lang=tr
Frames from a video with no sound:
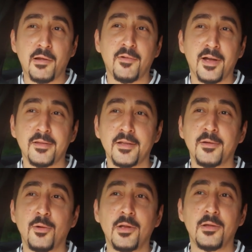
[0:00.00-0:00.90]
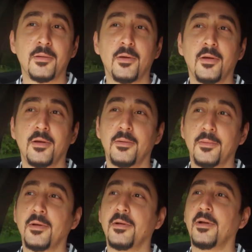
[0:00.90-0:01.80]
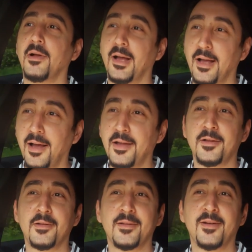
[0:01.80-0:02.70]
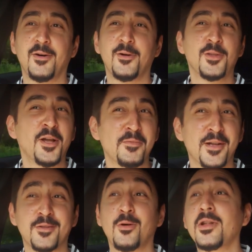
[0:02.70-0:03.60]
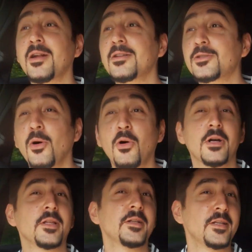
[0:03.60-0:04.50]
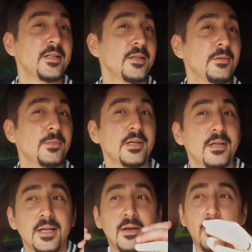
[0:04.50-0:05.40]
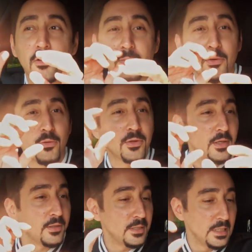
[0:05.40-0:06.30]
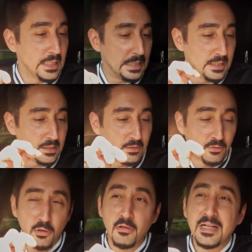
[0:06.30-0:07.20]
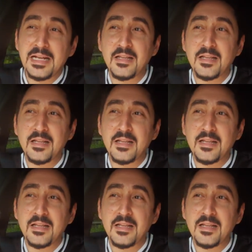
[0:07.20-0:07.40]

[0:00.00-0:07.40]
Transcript: vardı. Öyle, Aa Tupac'ler evet aynen. biliyorum. Onlar vardı. Onları o kadar dinledim ki o zaman onların e, sözleri